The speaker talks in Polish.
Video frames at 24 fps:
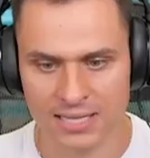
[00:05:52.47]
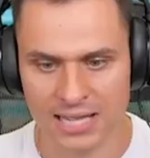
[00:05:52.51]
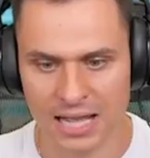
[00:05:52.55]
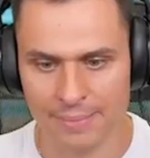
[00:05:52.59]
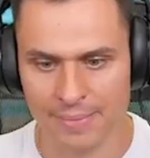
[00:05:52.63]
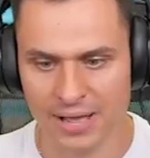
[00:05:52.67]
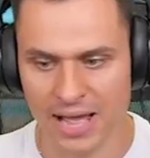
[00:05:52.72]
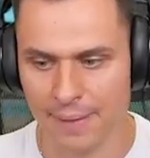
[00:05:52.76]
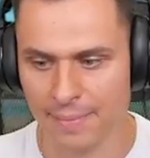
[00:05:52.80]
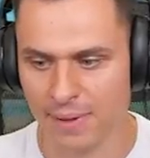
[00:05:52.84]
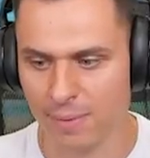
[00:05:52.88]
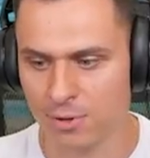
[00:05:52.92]

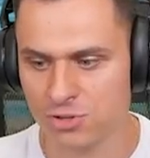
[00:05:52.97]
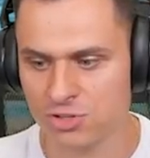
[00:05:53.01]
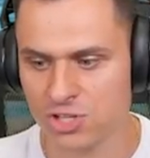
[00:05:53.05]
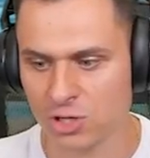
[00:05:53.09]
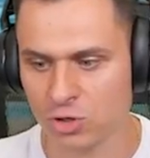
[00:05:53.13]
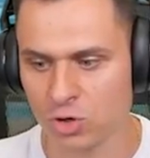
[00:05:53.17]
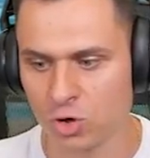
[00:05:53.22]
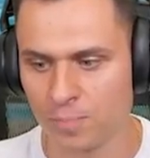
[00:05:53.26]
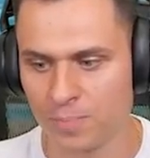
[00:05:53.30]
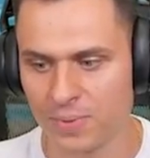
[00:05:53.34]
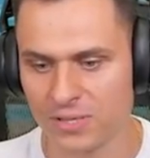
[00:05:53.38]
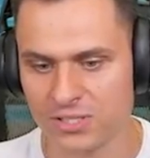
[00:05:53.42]
Kamehama można
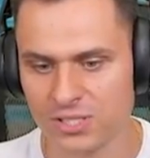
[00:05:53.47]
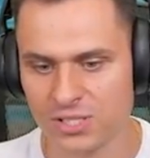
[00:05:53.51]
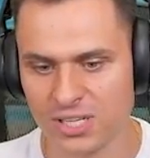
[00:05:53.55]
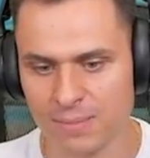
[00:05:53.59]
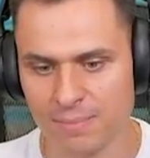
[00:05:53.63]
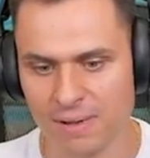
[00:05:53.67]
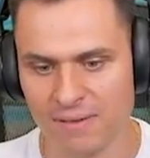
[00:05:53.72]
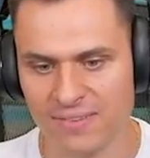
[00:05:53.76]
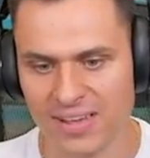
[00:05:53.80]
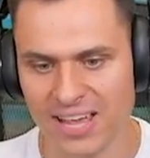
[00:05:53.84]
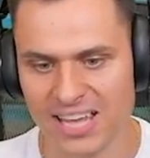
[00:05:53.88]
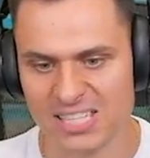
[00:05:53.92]
kupić,
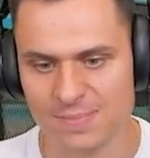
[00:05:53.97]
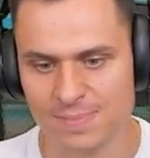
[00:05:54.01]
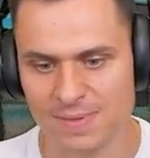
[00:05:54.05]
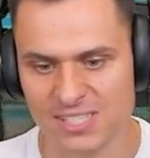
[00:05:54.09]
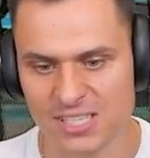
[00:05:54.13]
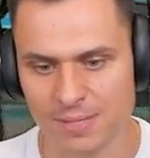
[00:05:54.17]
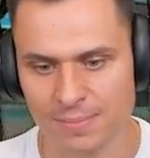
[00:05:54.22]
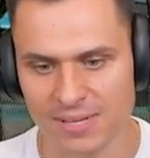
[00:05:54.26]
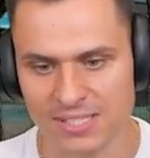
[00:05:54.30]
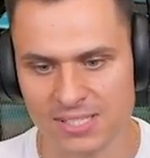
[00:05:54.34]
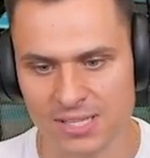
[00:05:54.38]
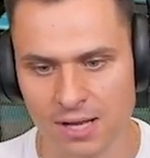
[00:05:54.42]
chyba wezmę
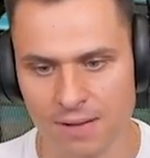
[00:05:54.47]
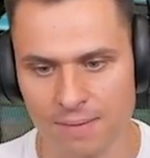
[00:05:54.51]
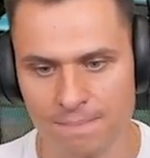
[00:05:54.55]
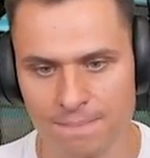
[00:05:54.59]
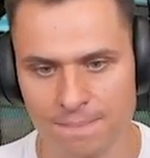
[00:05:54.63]
sobie, co?